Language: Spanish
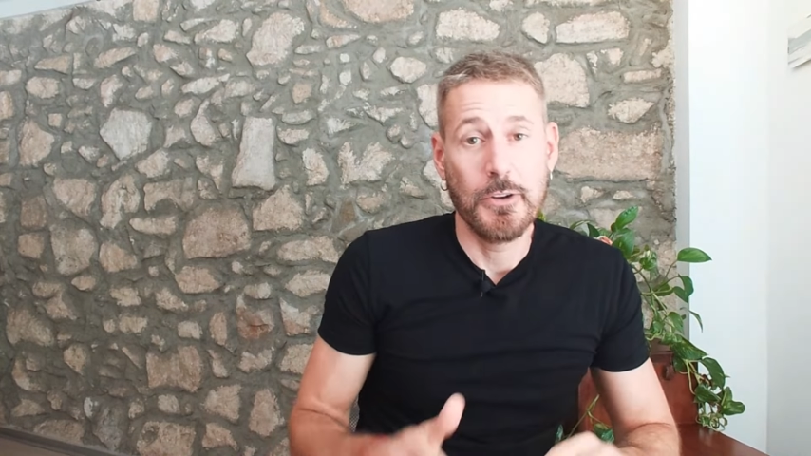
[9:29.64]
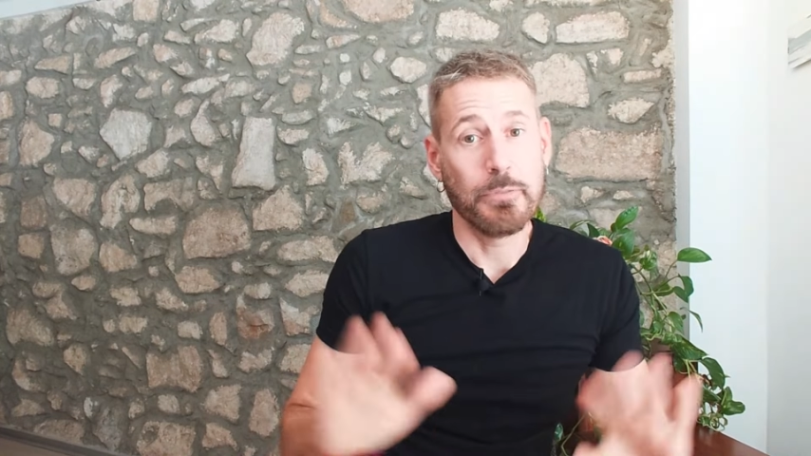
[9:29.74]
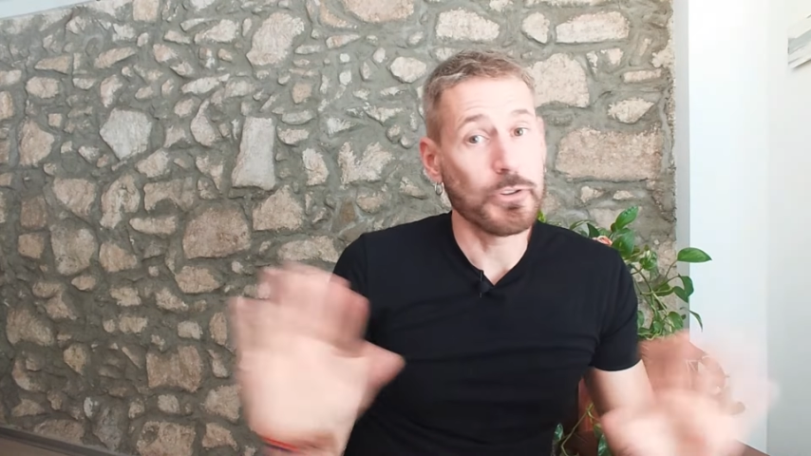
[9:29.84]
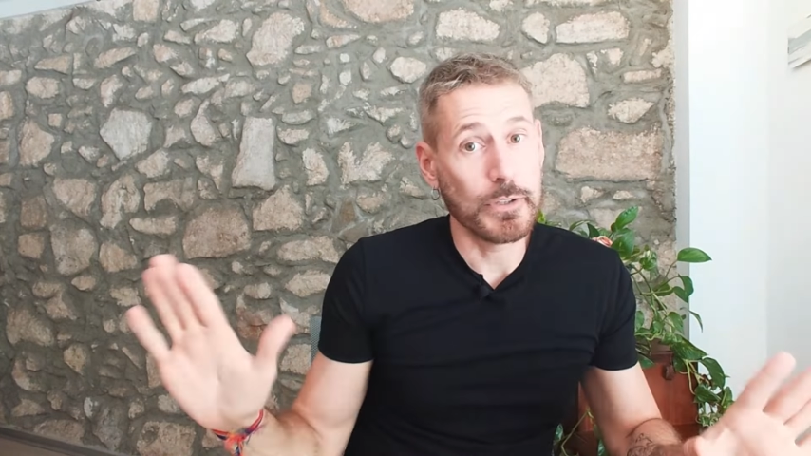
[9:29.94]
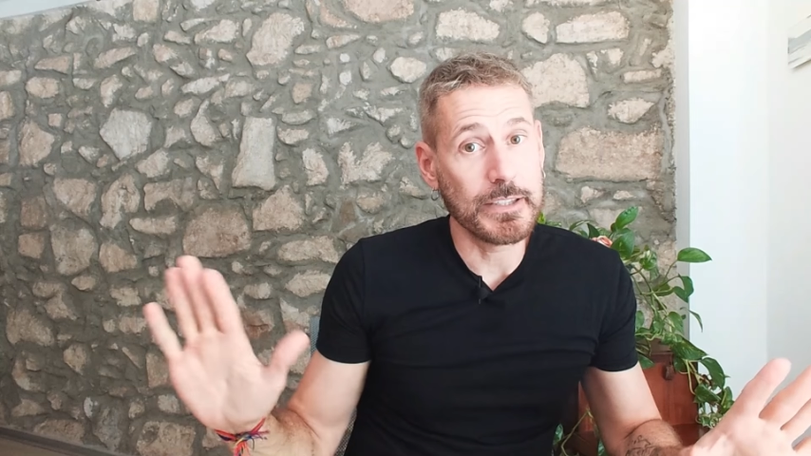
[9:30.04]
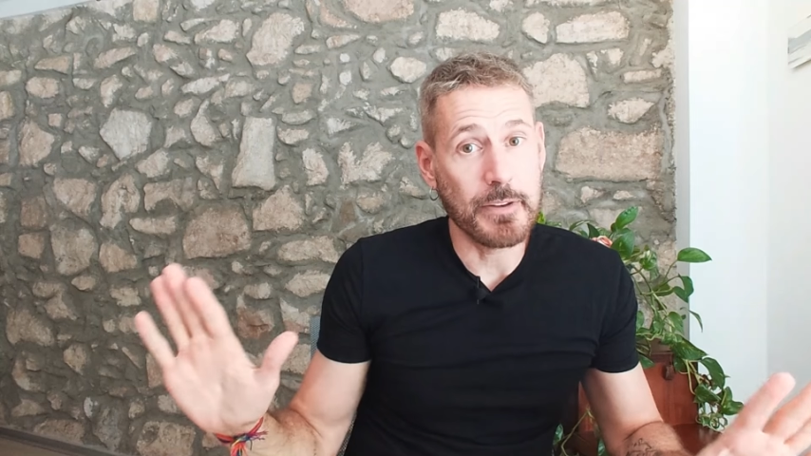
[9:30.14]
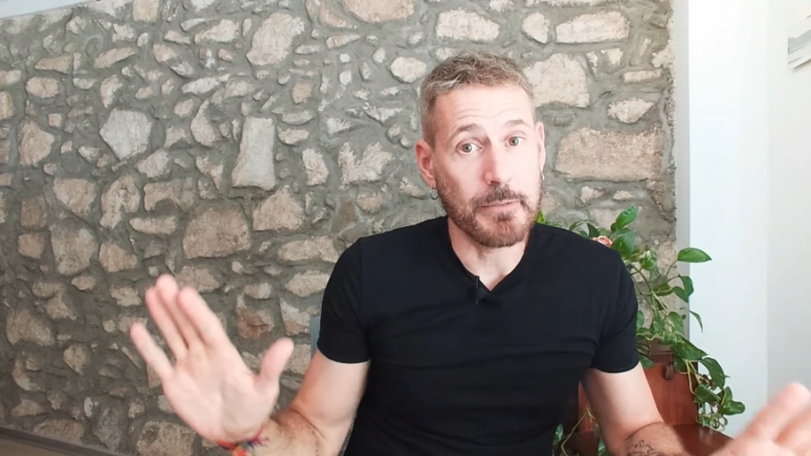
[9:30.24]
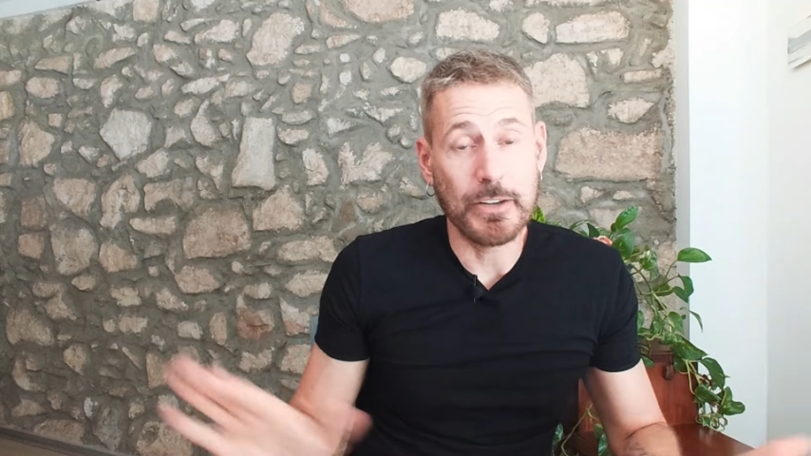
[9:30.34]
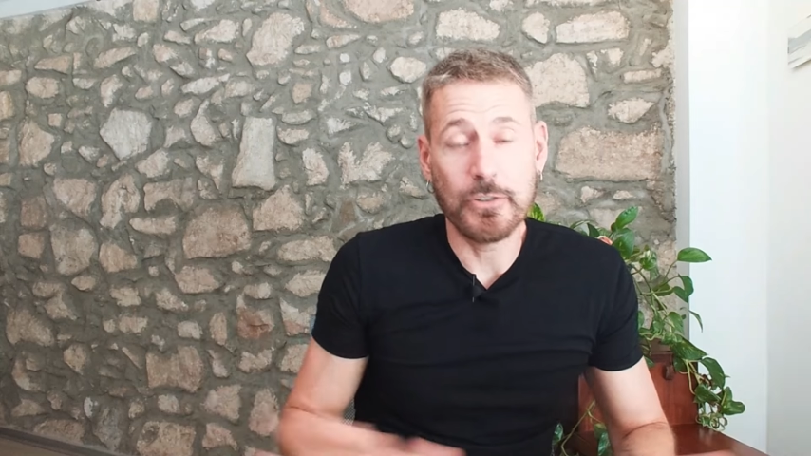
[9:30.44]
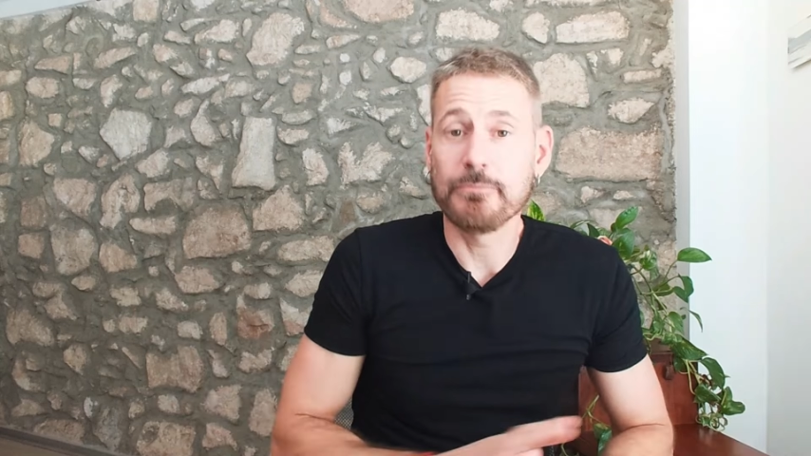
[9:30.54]
Por suerte mi
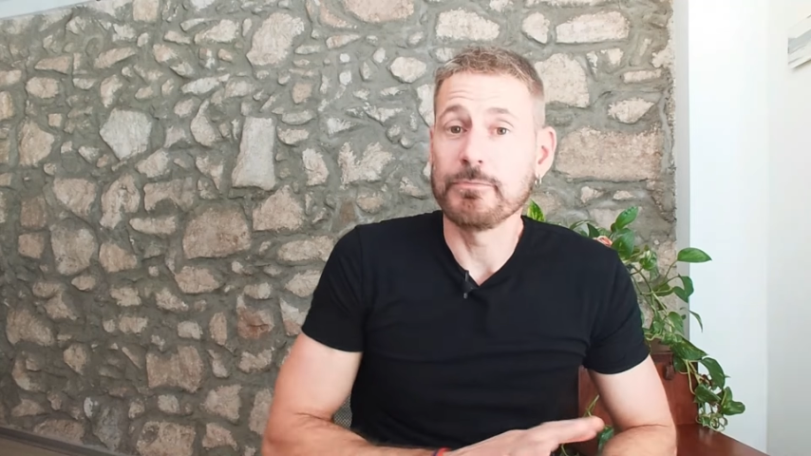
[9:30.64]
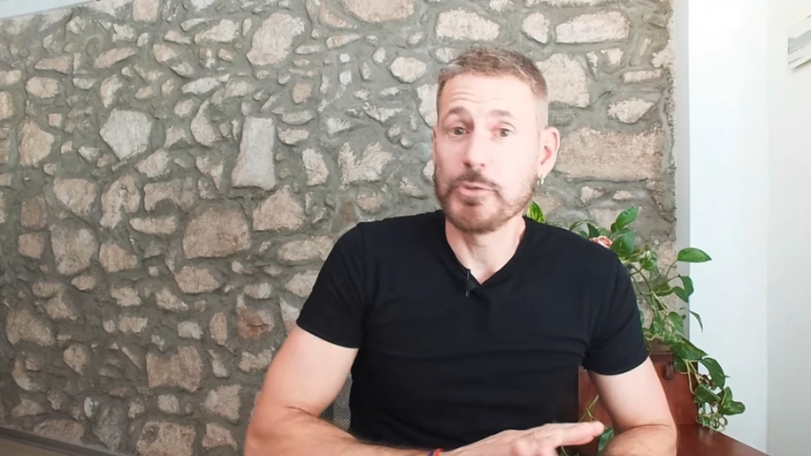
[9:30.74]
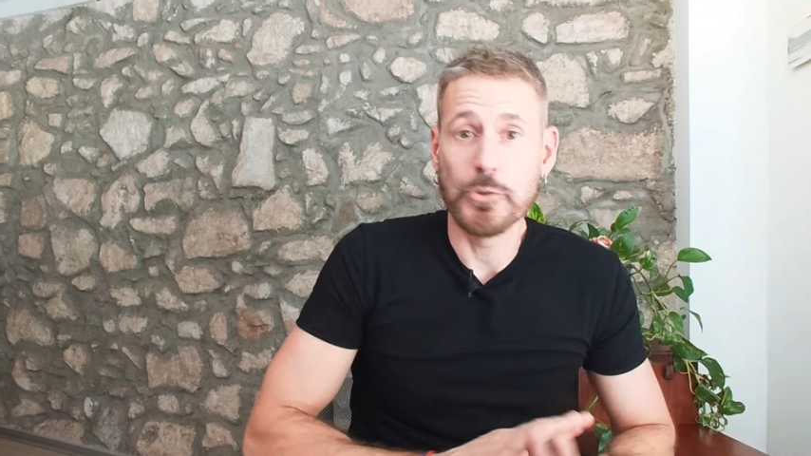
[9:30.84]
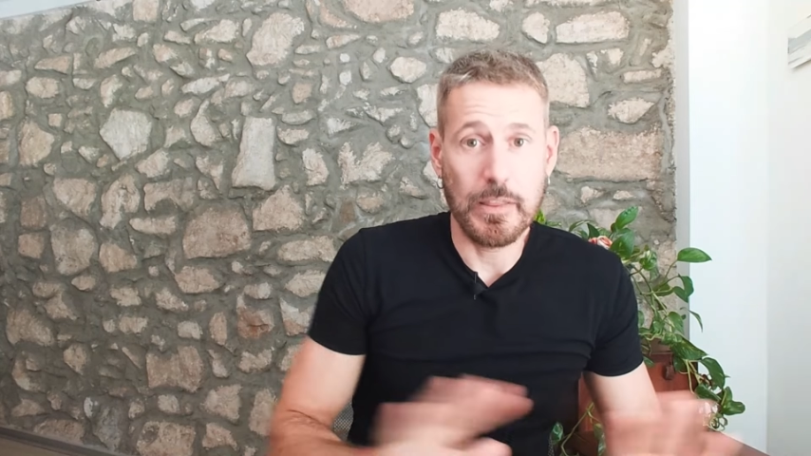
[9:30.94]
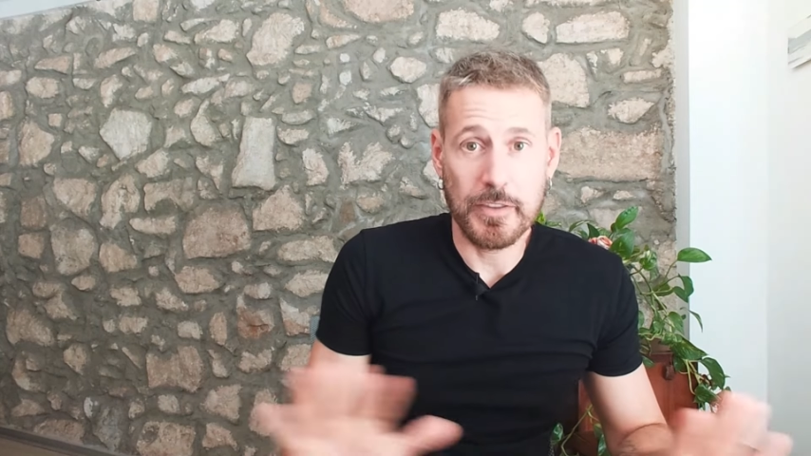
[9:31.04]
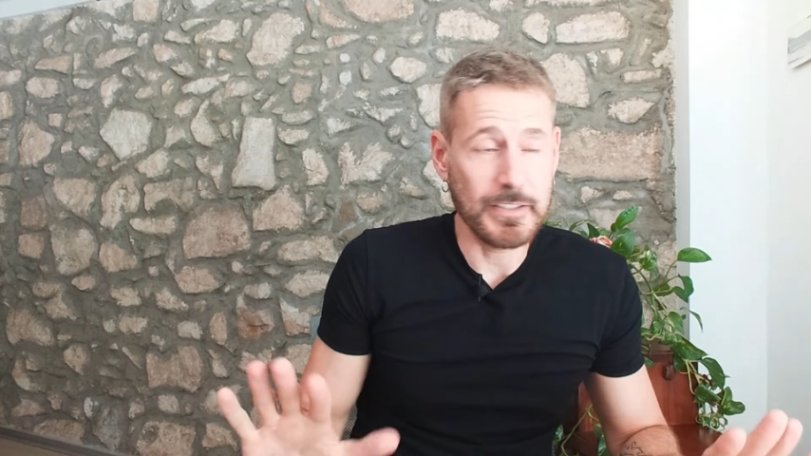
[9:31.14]
hermano no hace